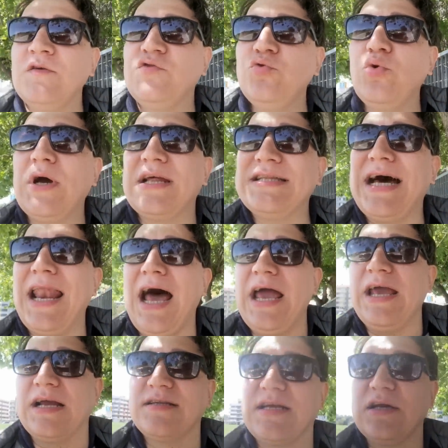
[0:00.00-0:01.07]
Si giocano
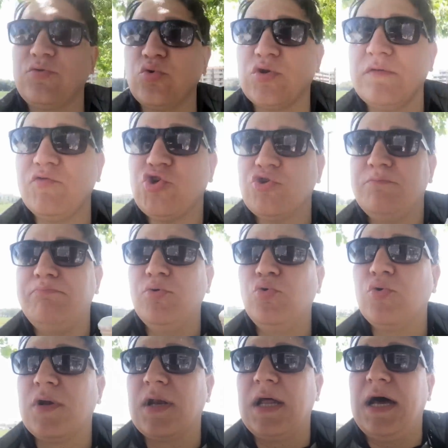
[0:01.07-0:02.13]
dall'Ajax, che è tutto pesce
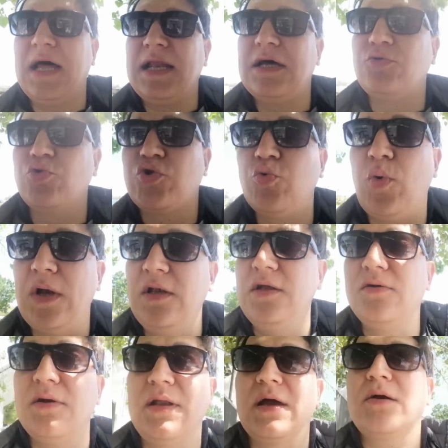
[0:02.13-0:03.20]
buono là, là, tutto
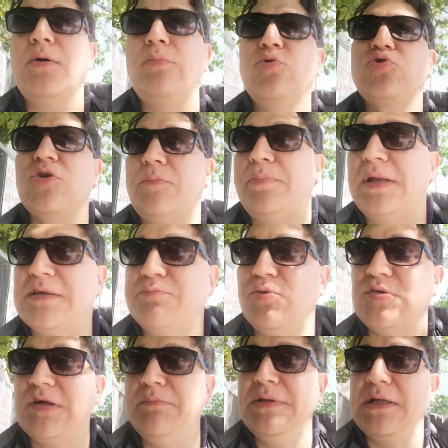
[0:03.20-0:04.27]
guaglione là. Qua purtroppo
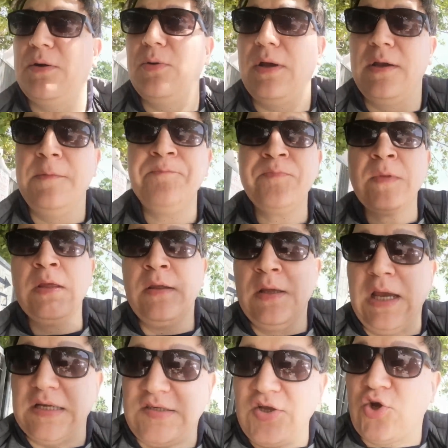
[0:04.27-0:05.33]
responsabilità non è
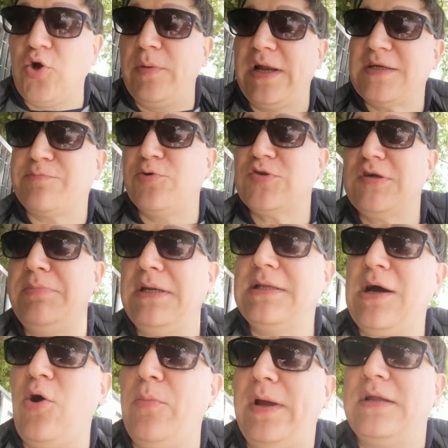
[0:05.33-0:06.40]
e siccome le
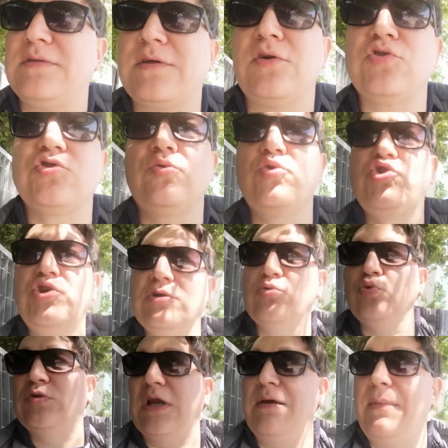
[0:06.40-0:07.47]
responsabilità aumentano sono uscite
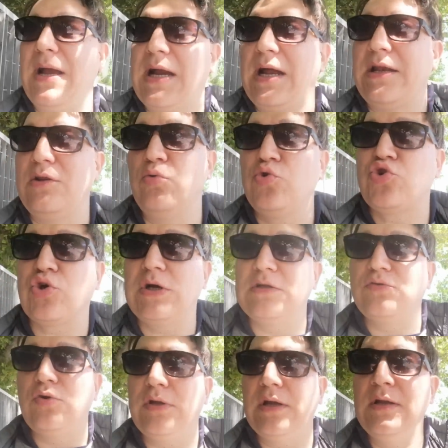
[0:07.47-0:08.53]
tutte le magagne di un
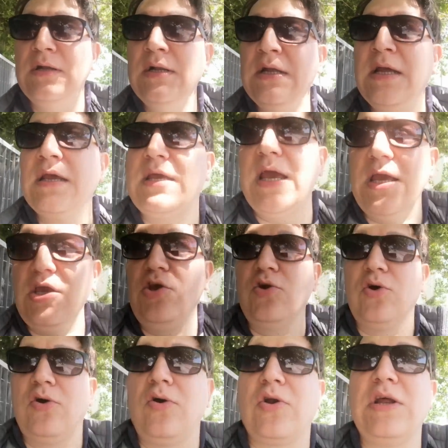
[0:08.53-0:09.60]
giocatore che
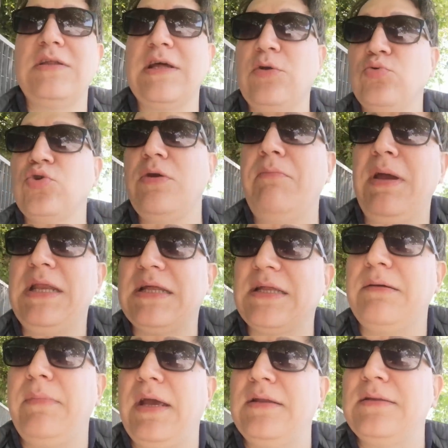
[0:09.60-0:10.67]
io ho ritenuto
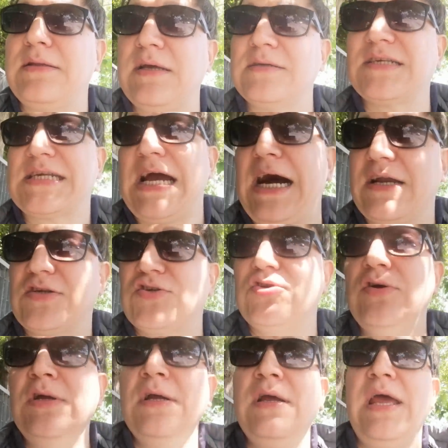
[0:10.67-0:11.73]
immediatamente scarso
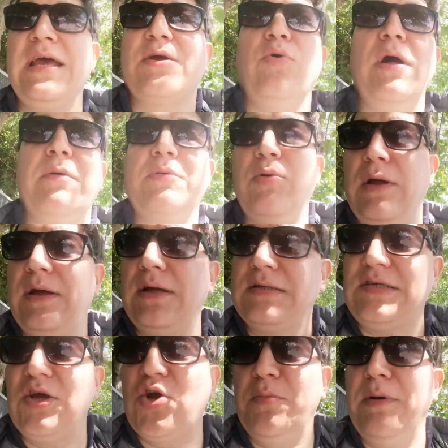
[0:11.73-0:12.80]
e qua, qua,
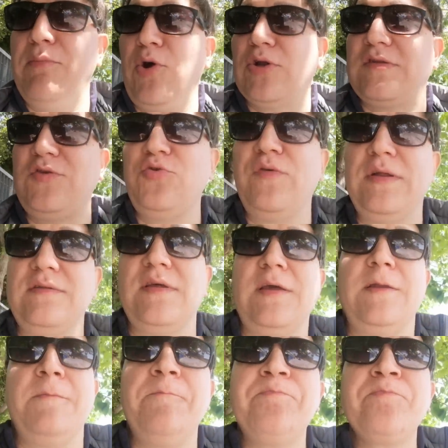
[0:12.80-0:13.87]
siccome molti
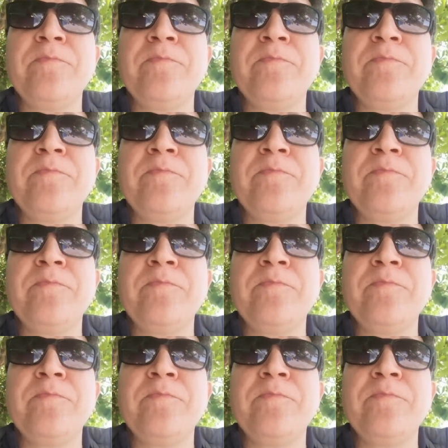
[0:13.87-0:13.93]
juventini